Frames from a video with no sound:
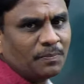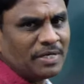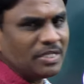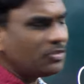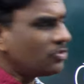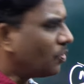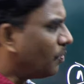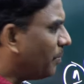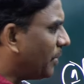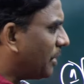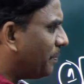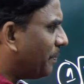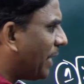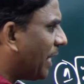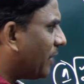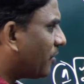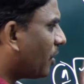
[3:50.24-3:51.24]
మళ్ళీ ఇందులో మళ్ళీ
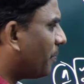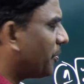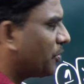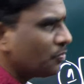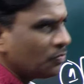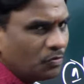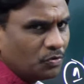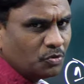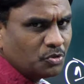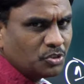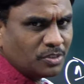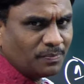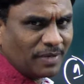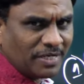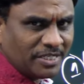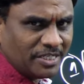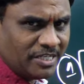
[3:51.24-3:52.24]
మెయిన్ టాపిక్ నుంచి
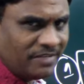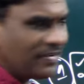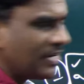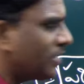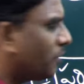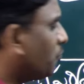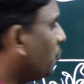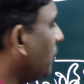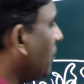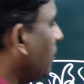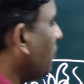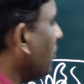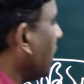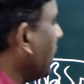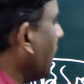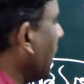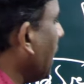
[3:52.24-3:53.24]
మళ్ళీ డీవియేట్ అవుతుంటే
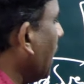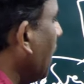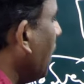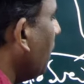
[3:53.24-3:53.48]
ఉండదు అంటే